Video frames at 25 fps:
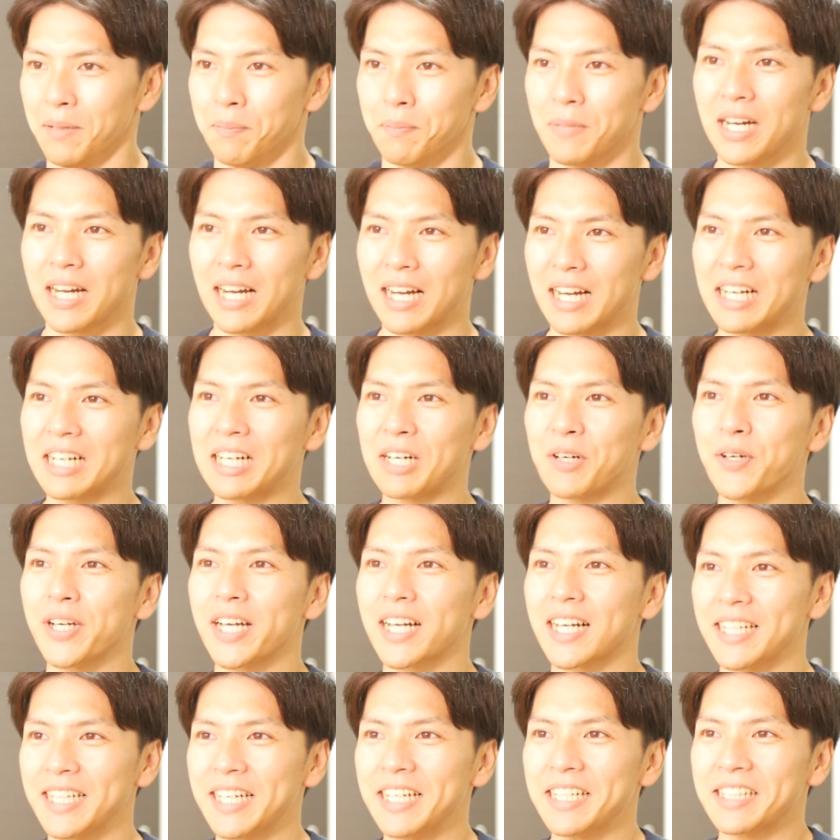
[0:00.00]
まあ母
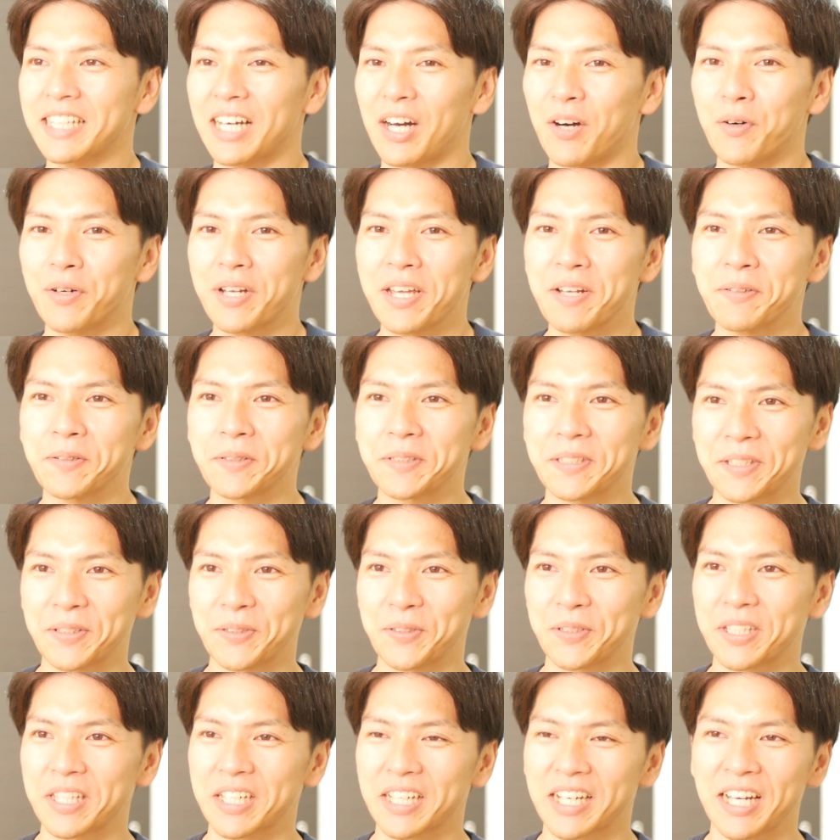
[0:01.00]
親がね、倒れるって
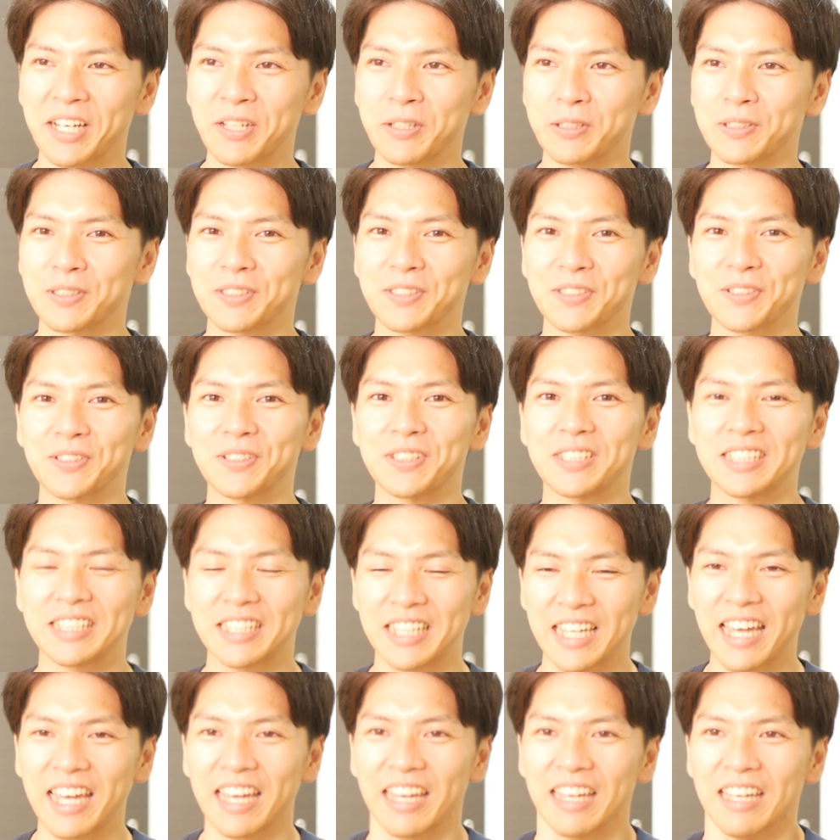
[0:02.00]
いう機会を通
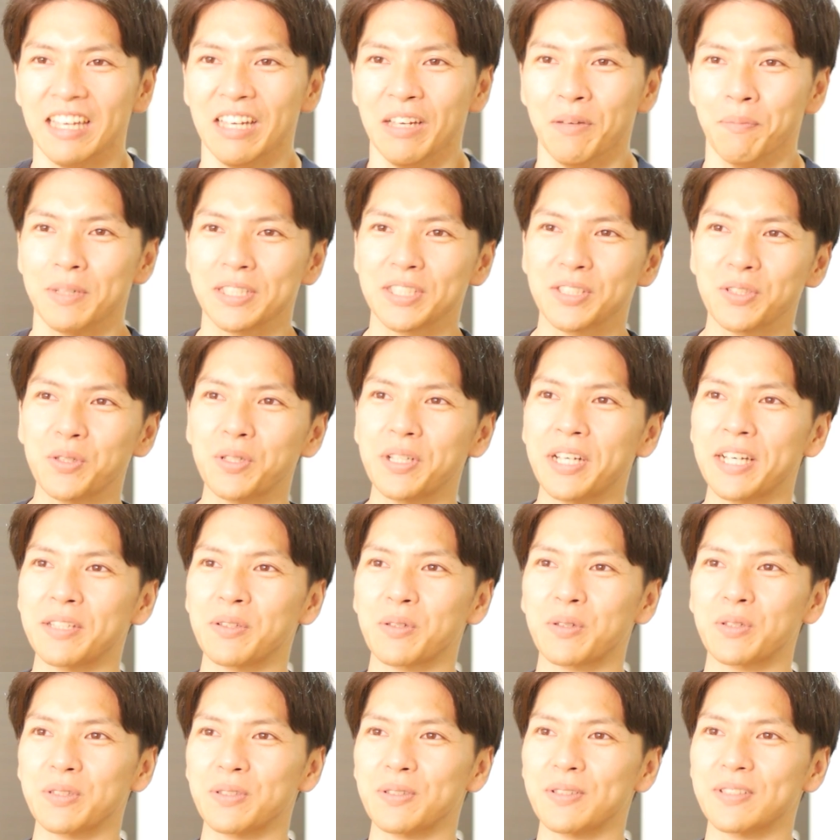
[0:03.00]
じて、まあ、将来
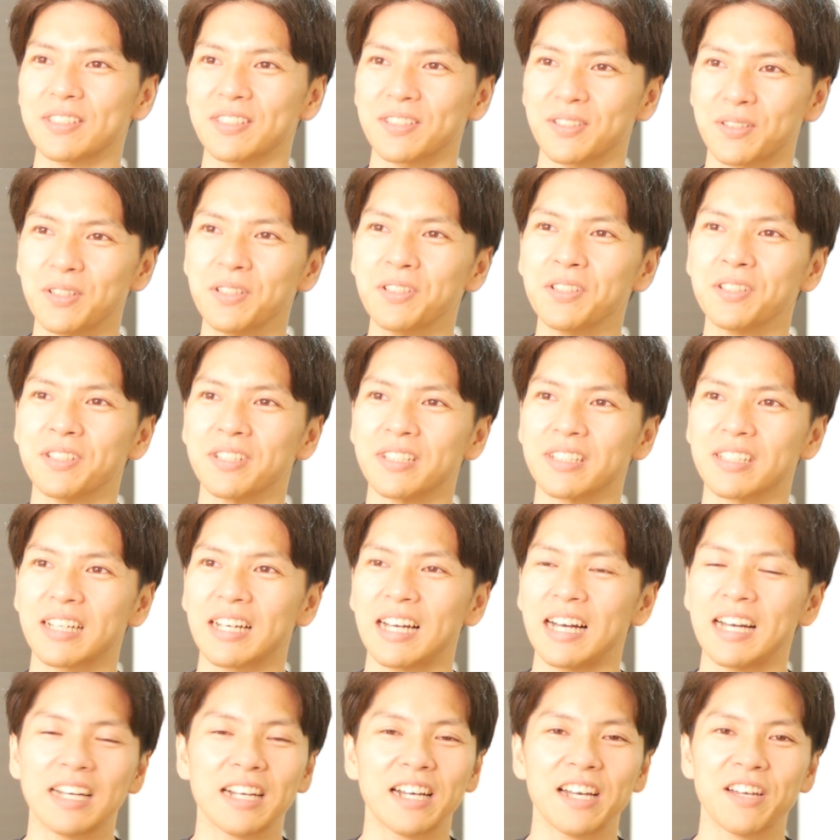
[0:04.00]
のことをすごく
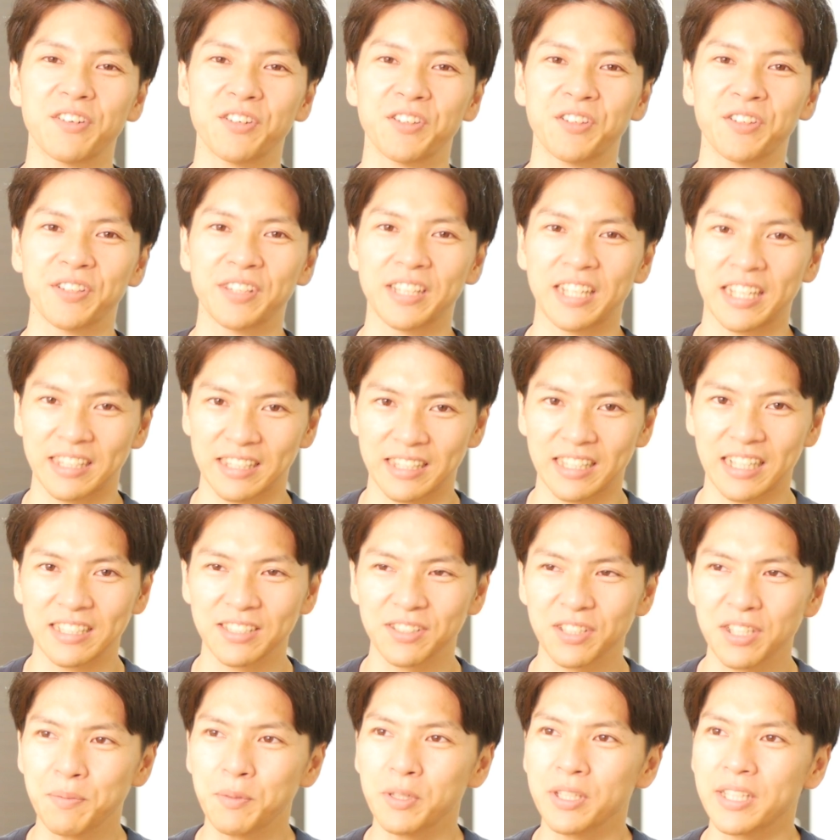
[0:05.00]
考えるようになっ
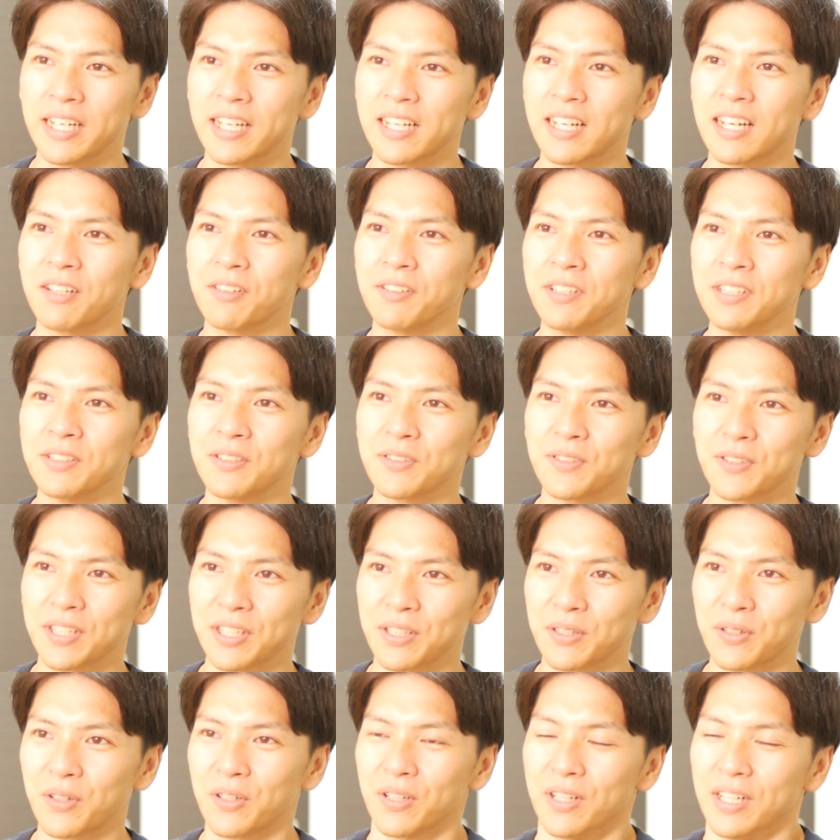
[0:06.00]
た。それも大学院の
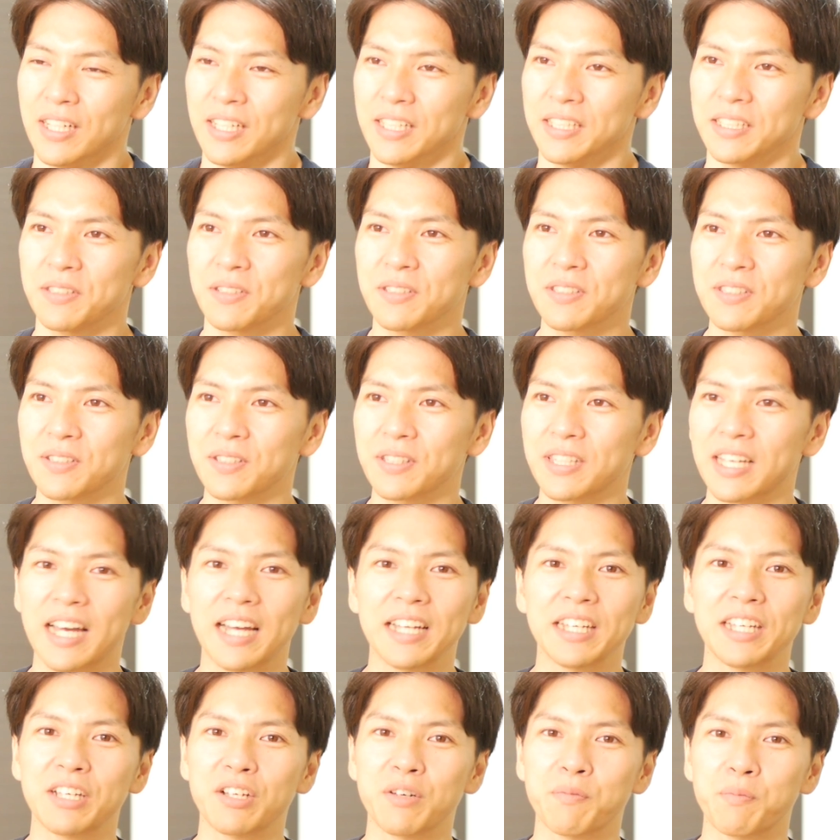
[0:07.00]
時の一つの
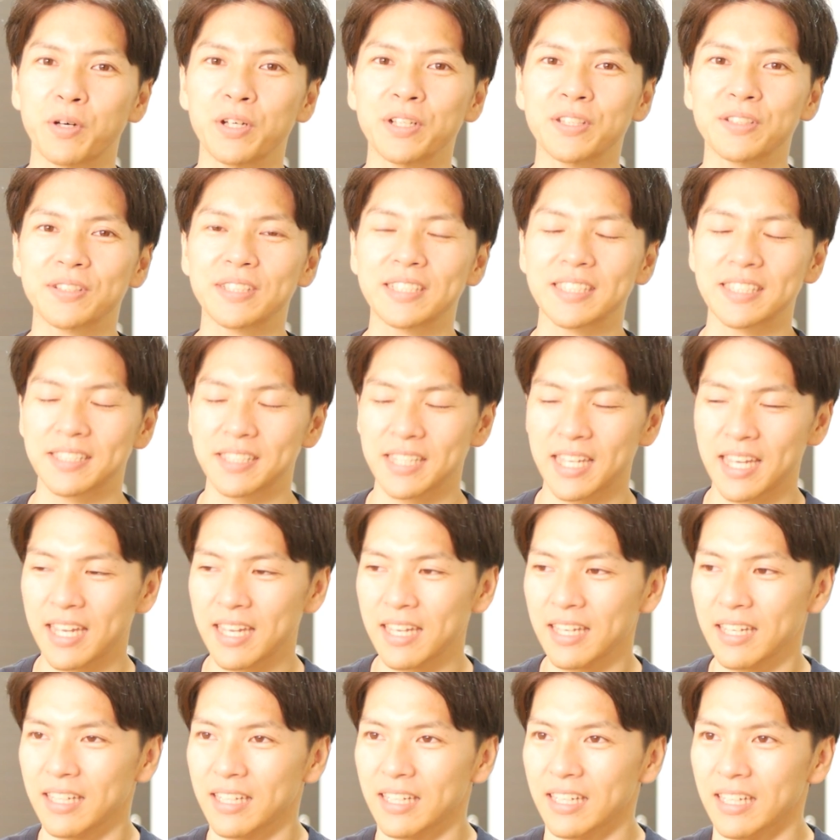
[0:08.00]
ターニングポイントです
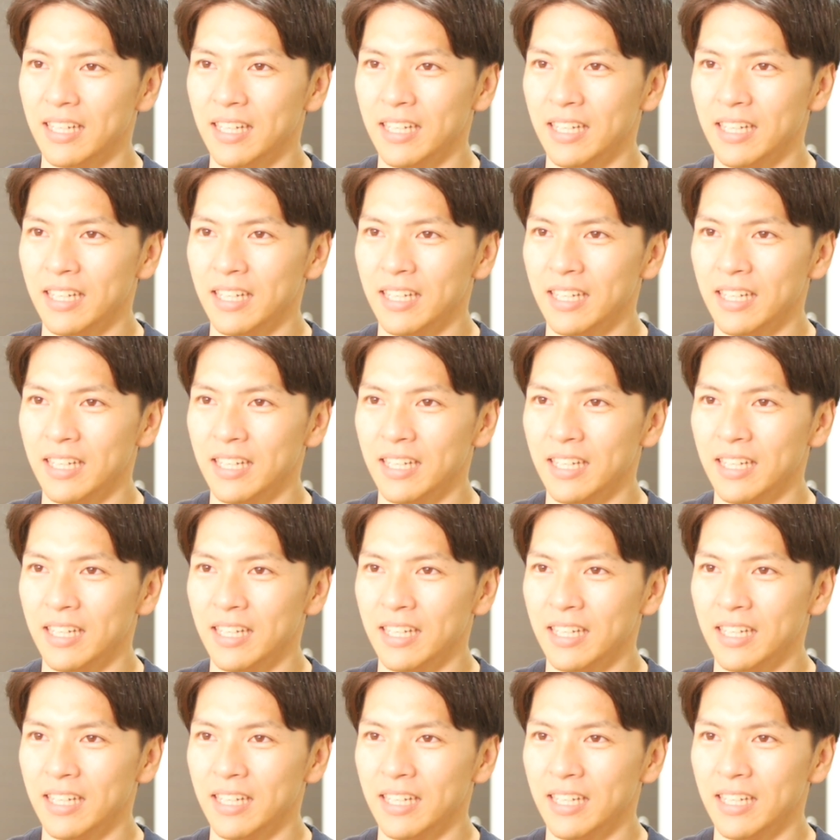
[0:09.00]
ね。